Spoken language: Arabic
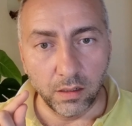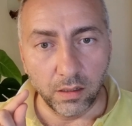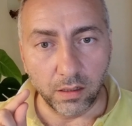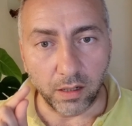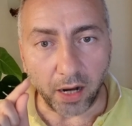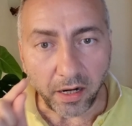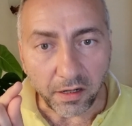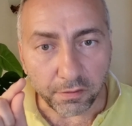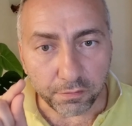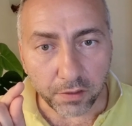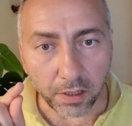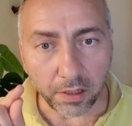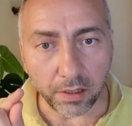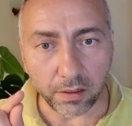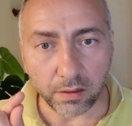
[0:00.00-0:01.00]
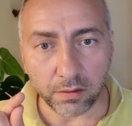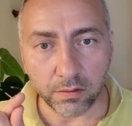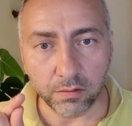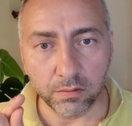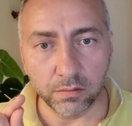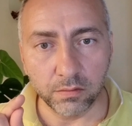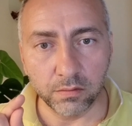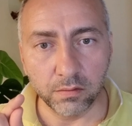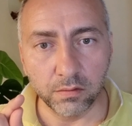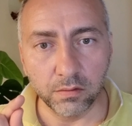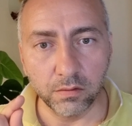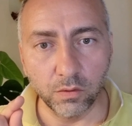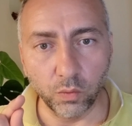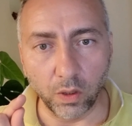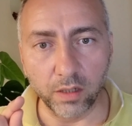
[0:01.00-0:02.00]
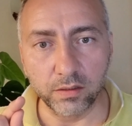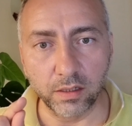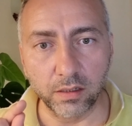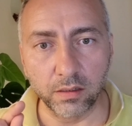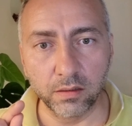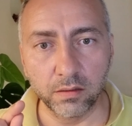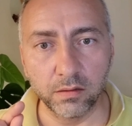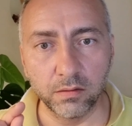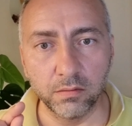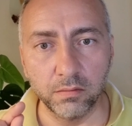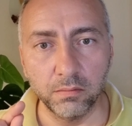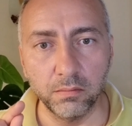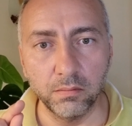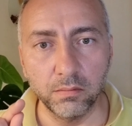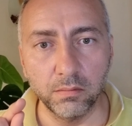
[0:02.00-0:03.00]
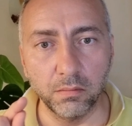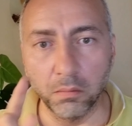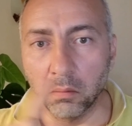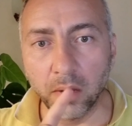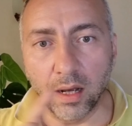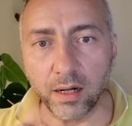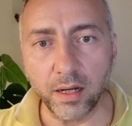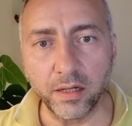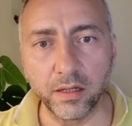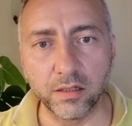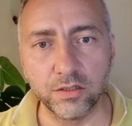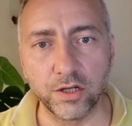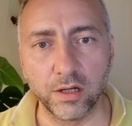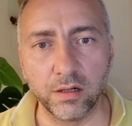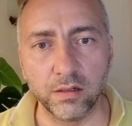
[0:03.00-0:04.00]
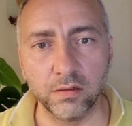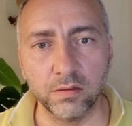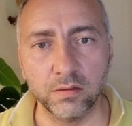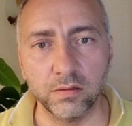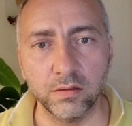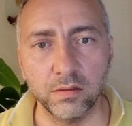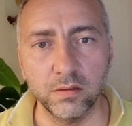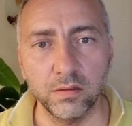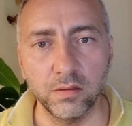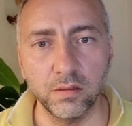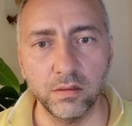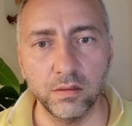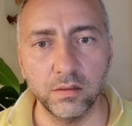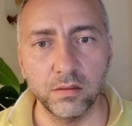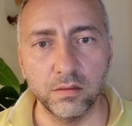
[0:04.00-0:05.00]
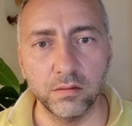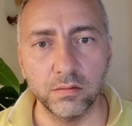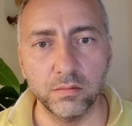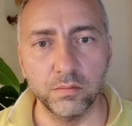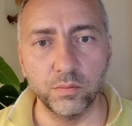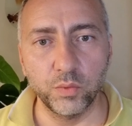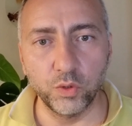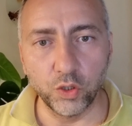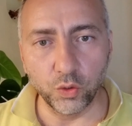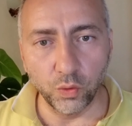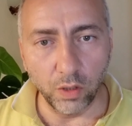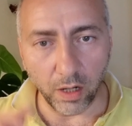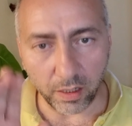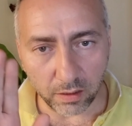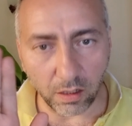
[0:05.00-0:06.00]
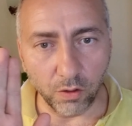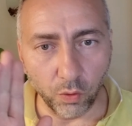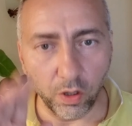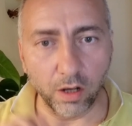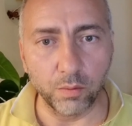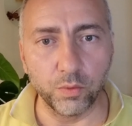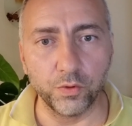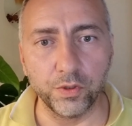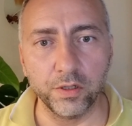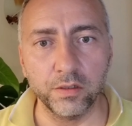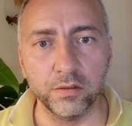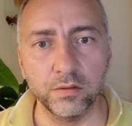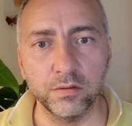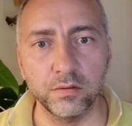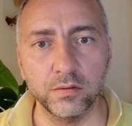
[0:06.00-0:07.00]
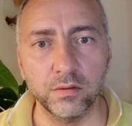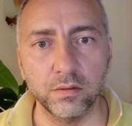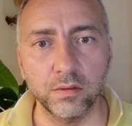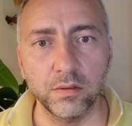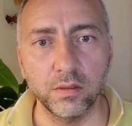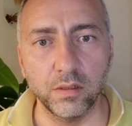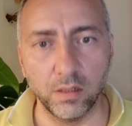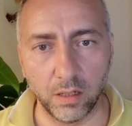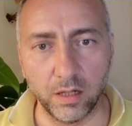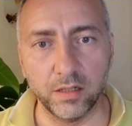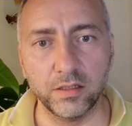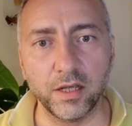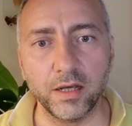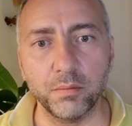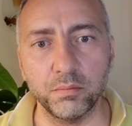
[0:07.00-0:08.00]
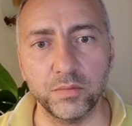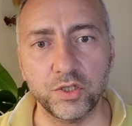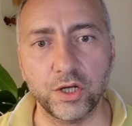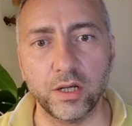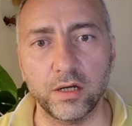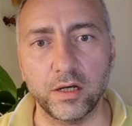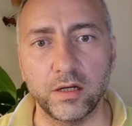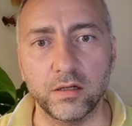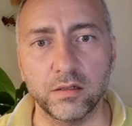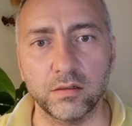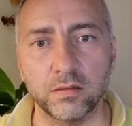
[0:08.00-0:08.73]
رح يفتخر وقتها ما رح يخجل بدي اقول هيدا هو ابوي اللي تعب مشاني